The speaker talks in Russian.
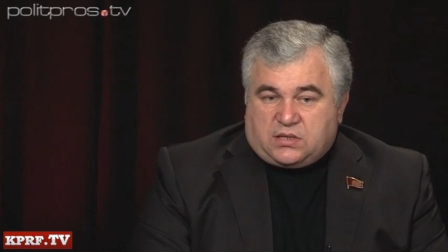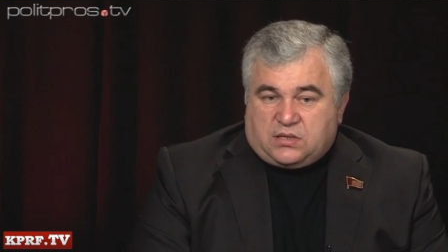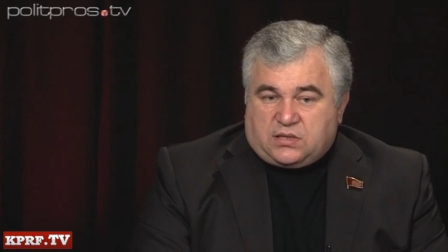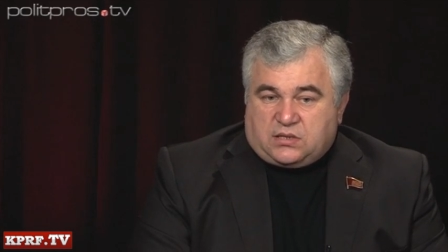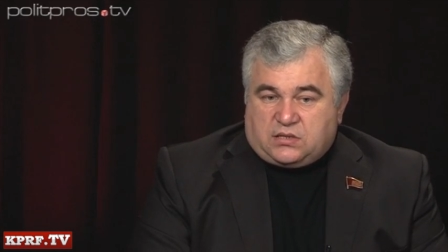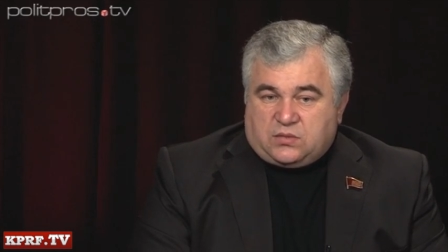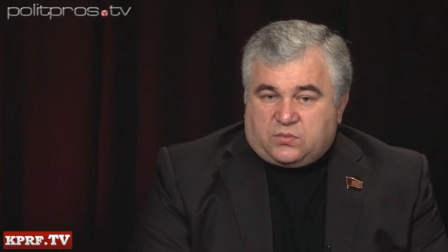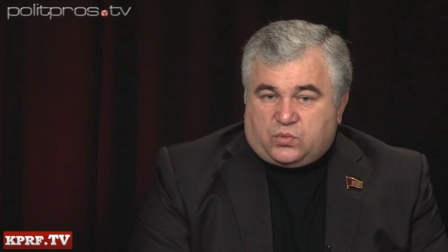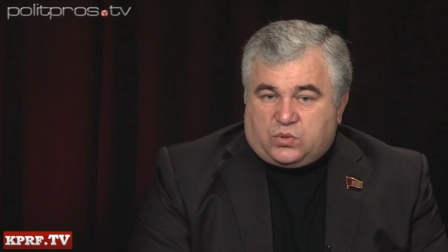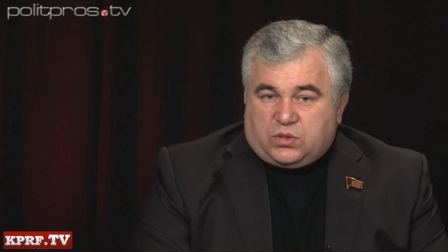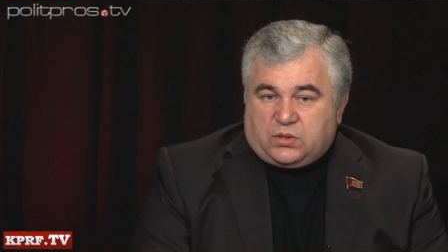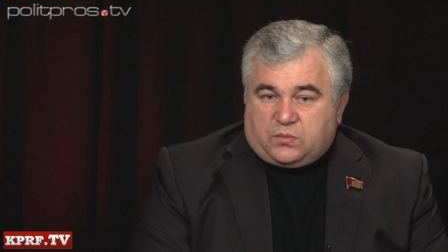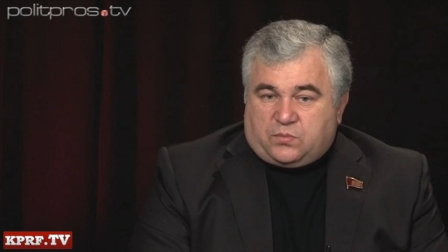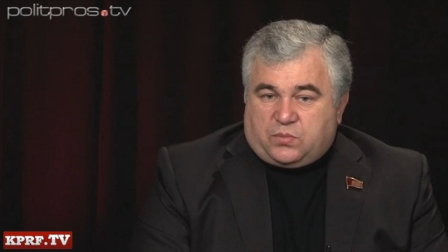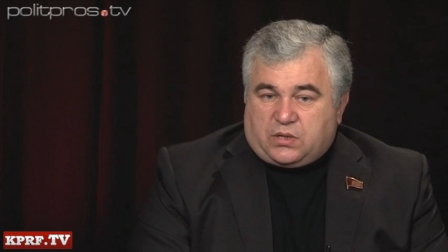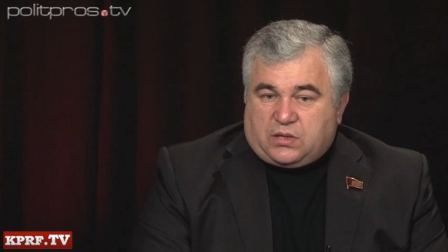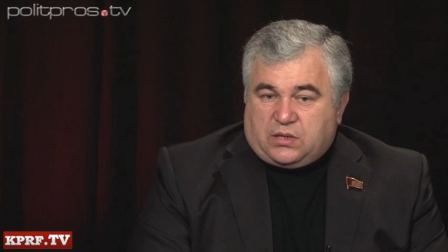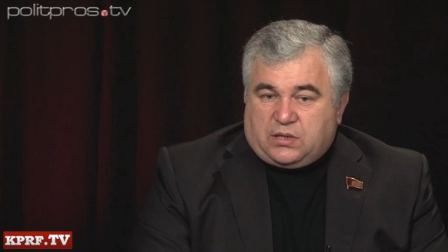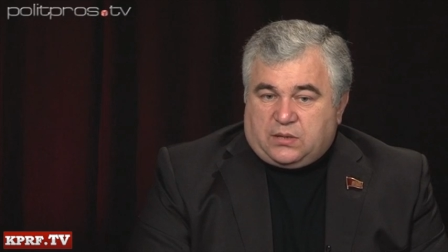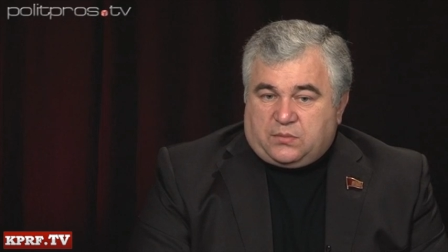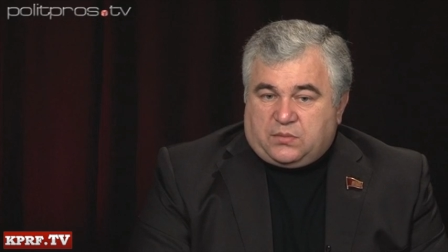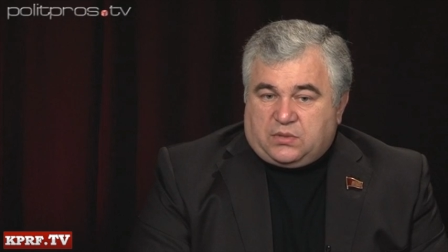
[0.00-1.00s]
как депутат
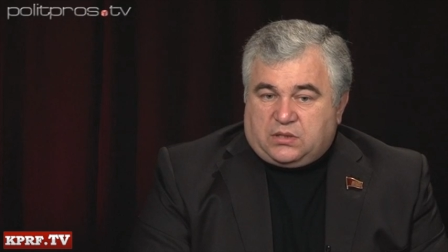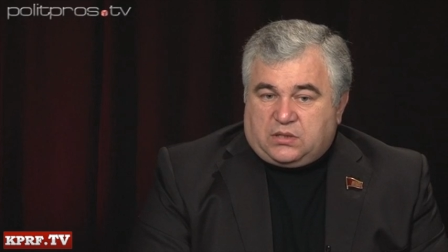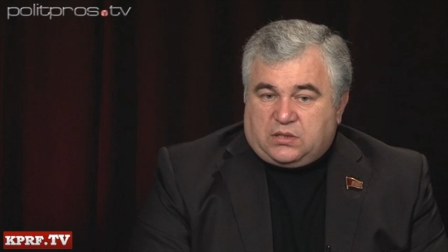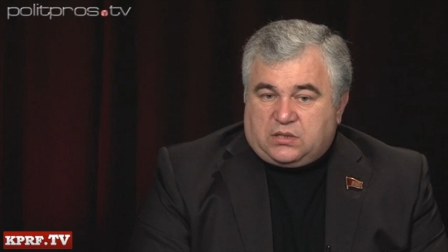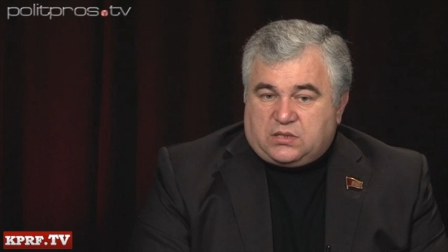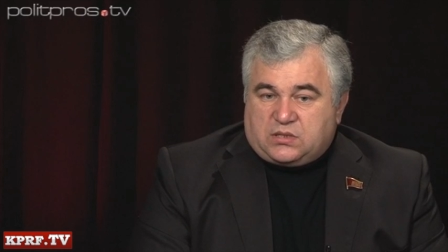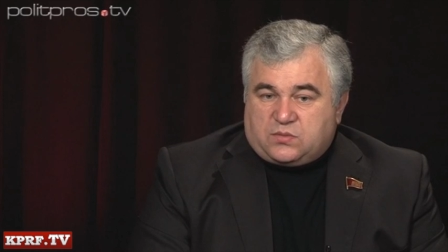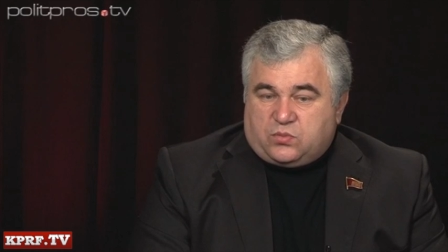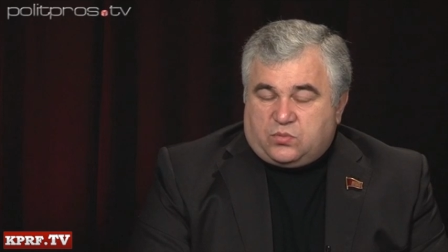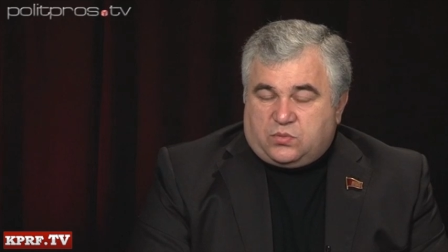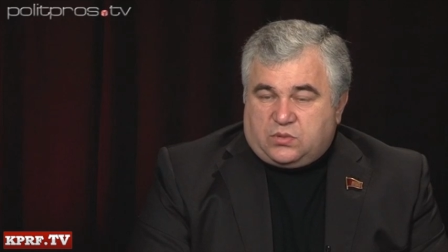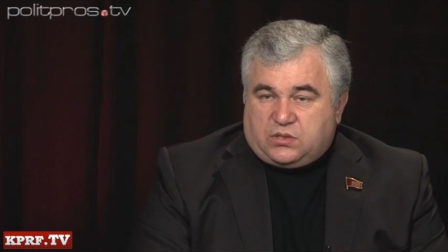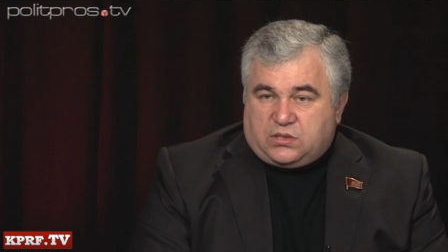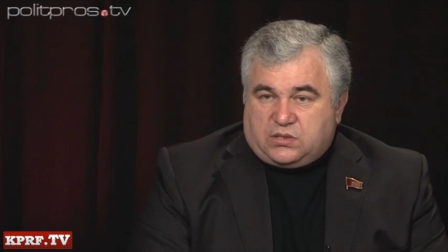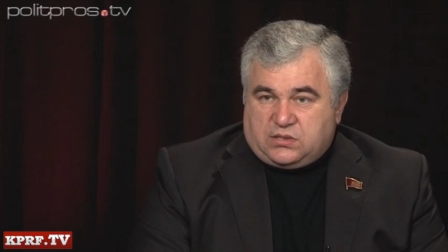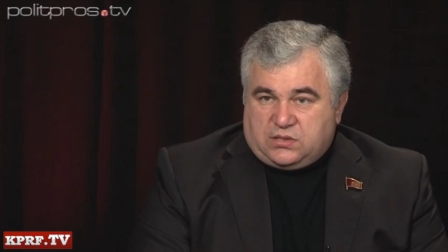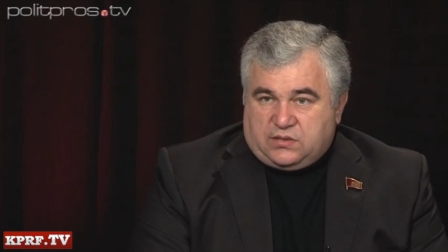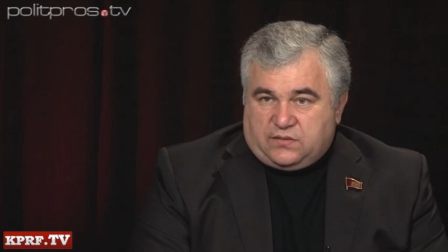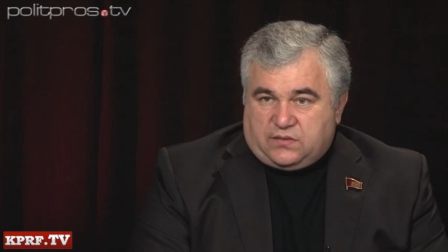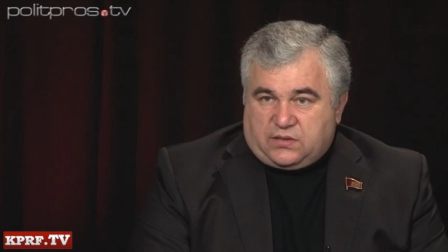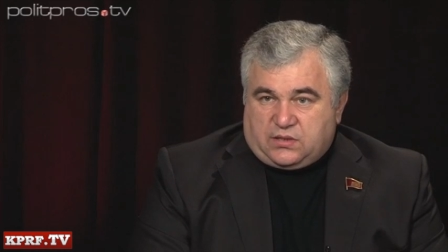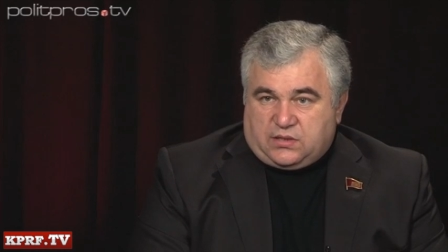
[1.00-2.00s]
парламента Республики
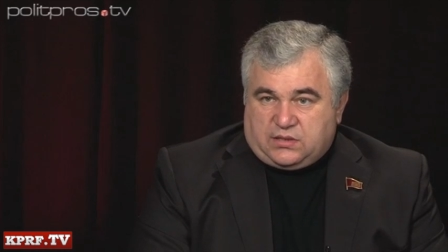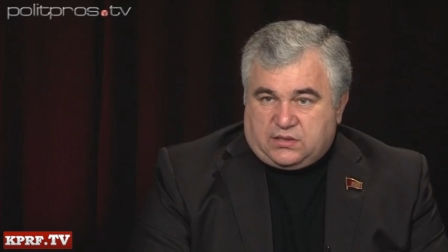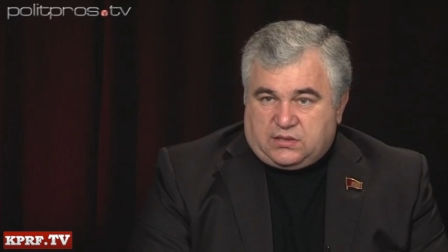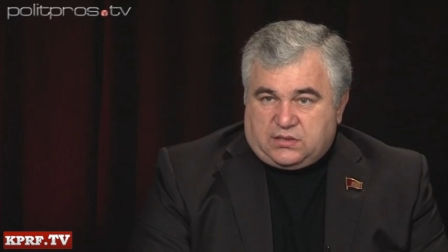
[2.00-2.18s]
Северная